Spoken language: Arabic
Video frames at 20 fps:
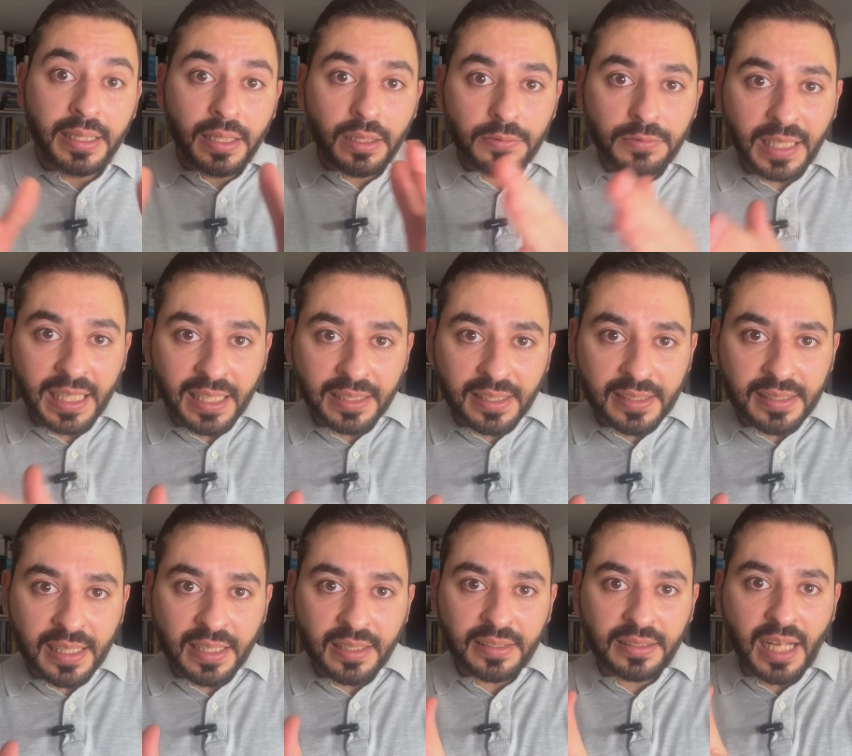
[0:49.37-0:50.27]
فلا
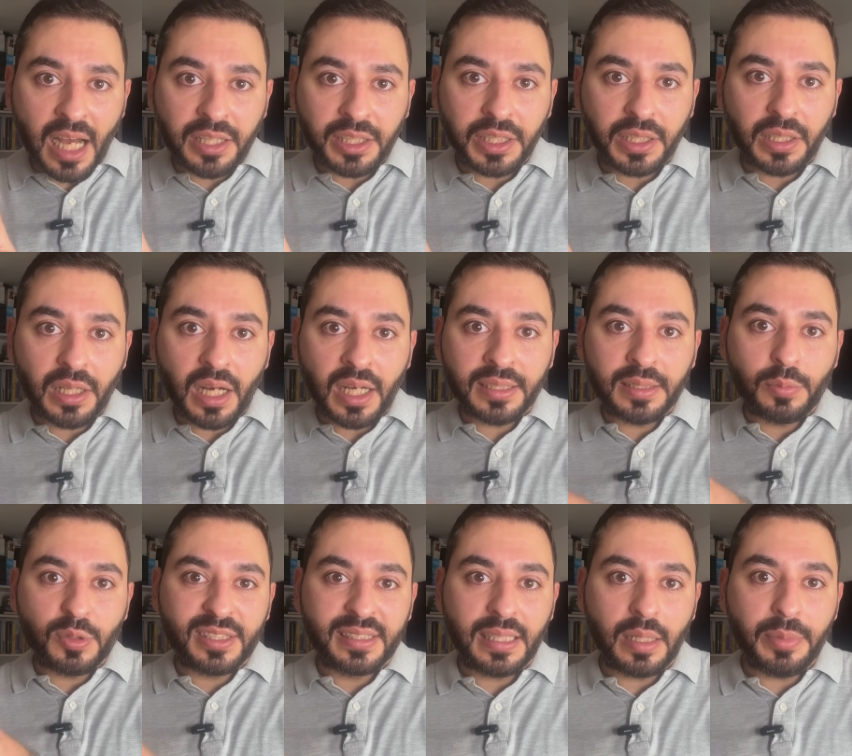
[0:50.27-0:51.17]
تزال التحقيقات
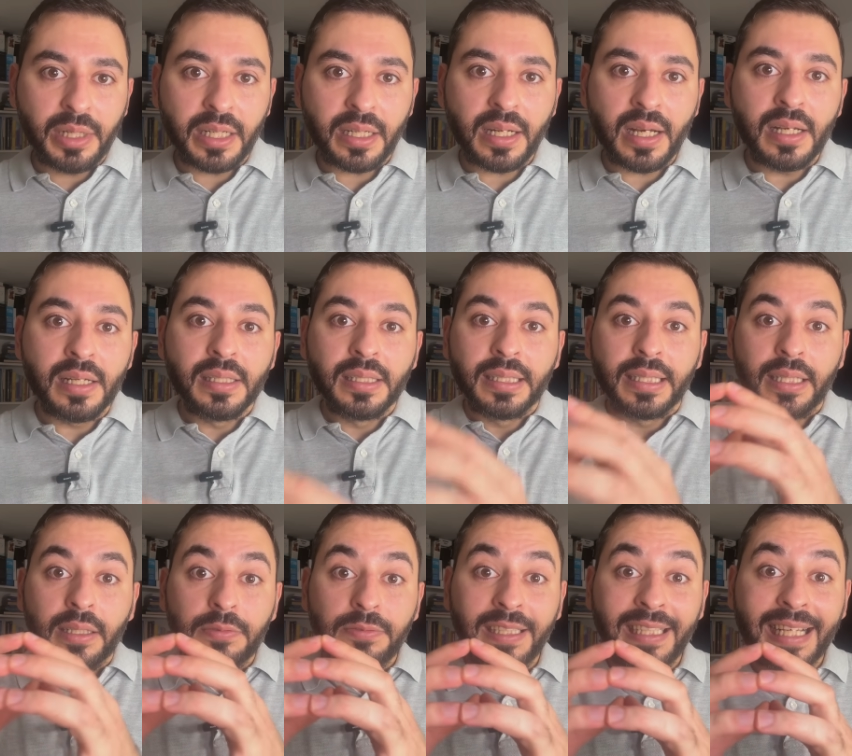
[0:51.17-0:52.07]
مستمرة
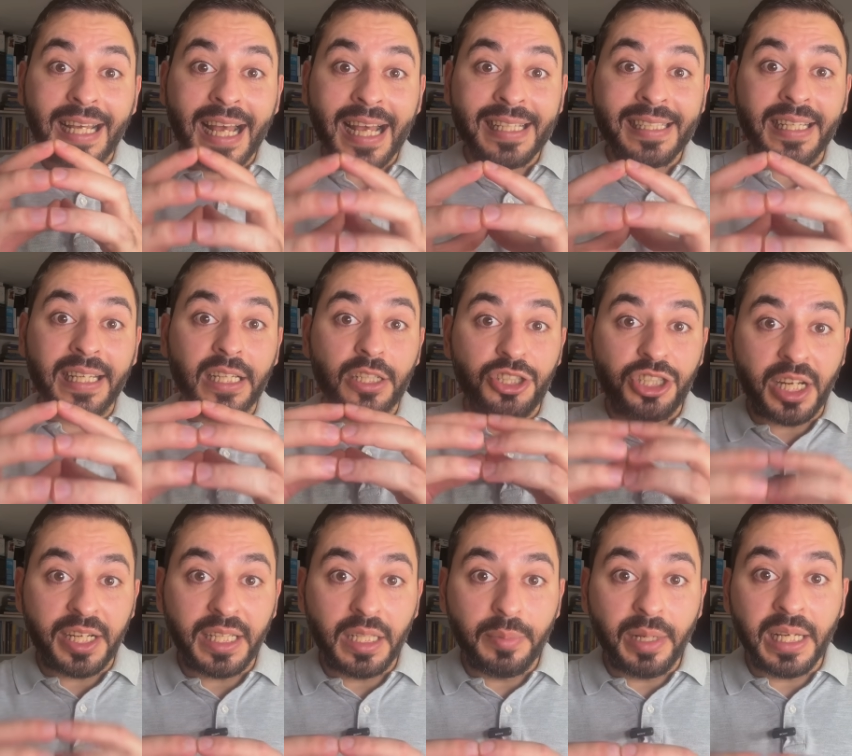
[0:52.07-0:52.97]
في هذه
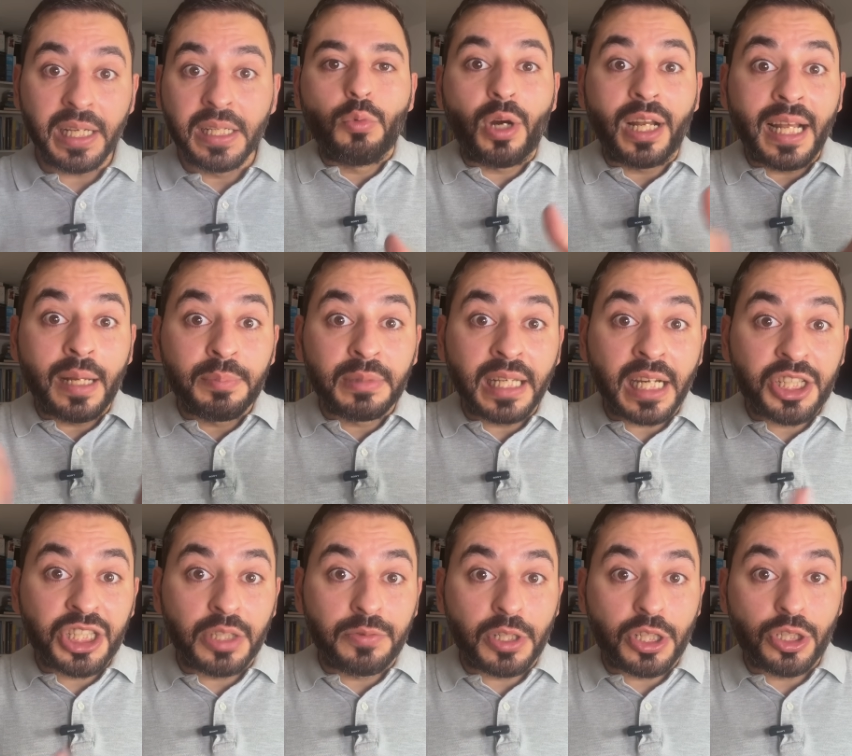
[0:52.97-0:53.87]
الجريمة ولم
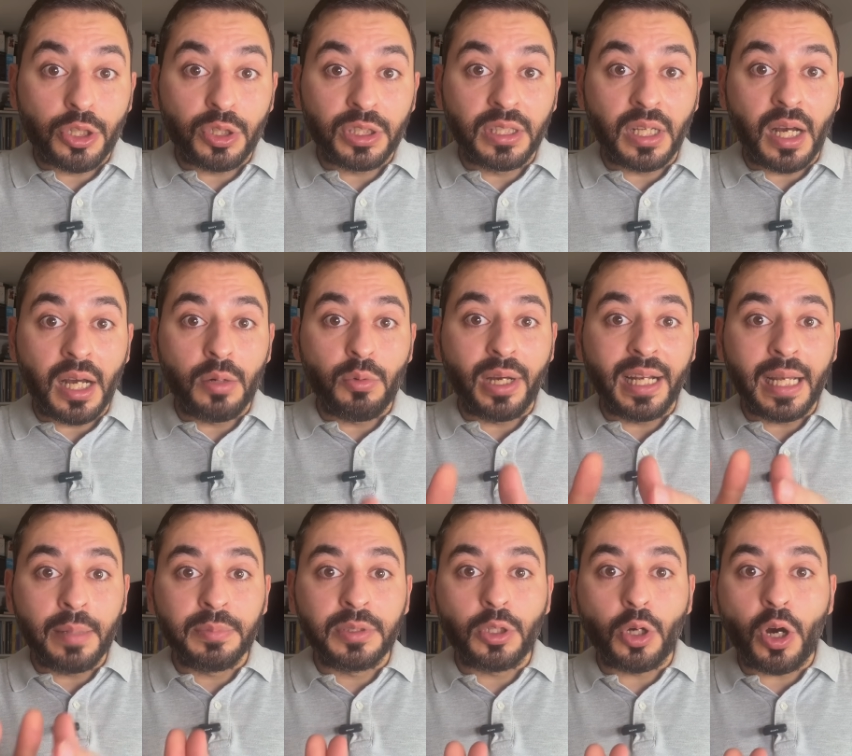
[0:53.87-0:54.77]
تكشف الشرطة
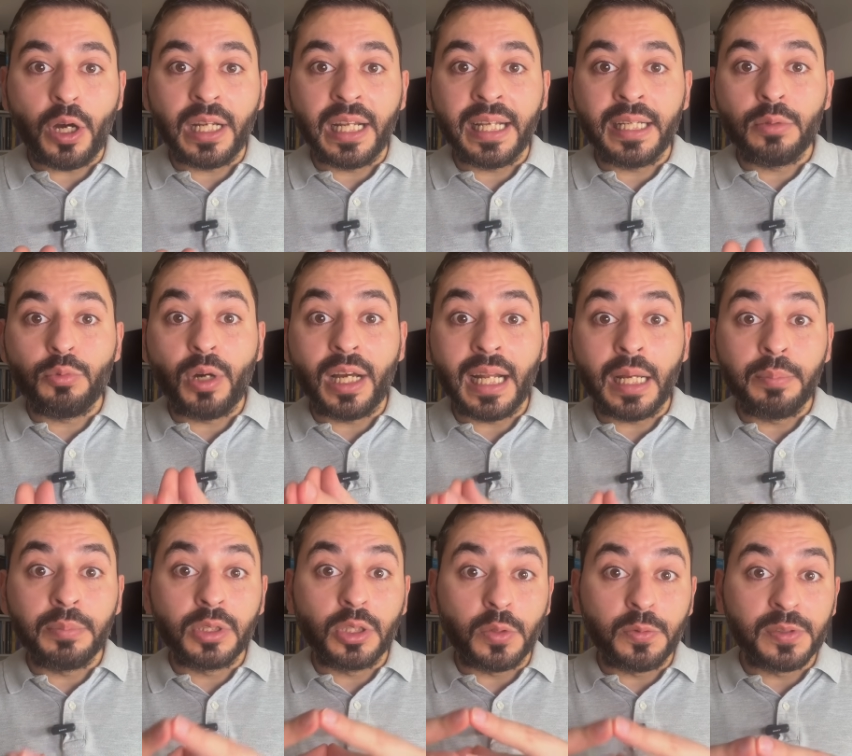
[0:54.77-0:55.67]
ولم تعلن
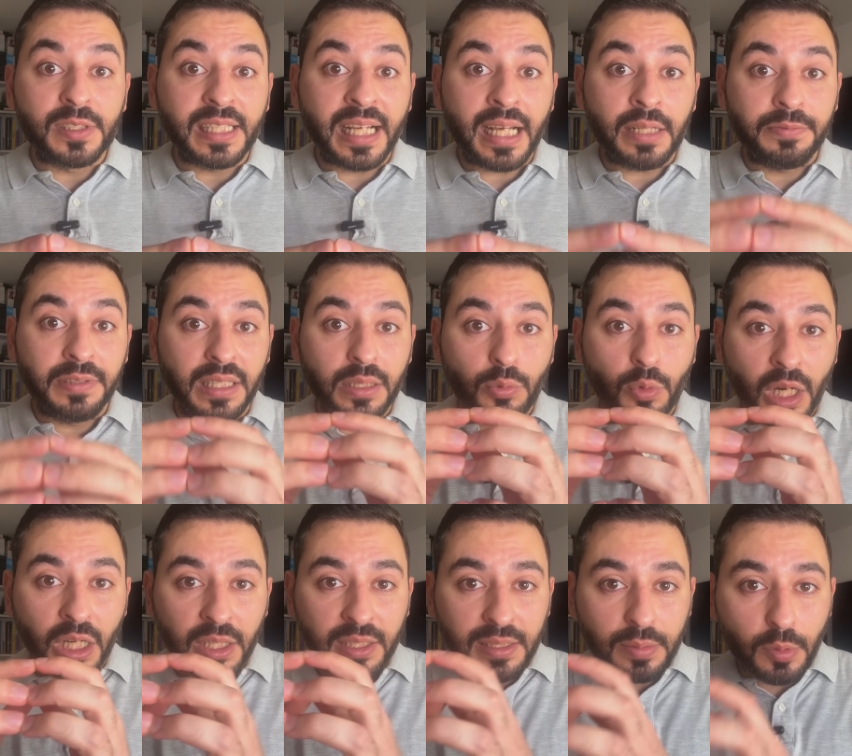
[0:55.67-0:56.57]
ولم تفصح في
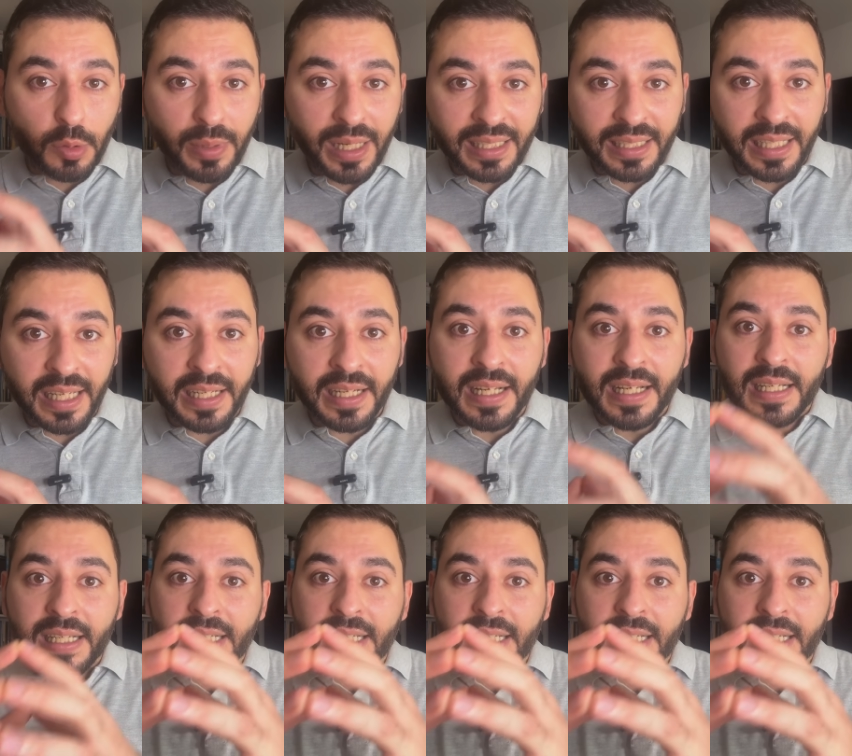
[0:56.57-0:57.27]
وقت مبكر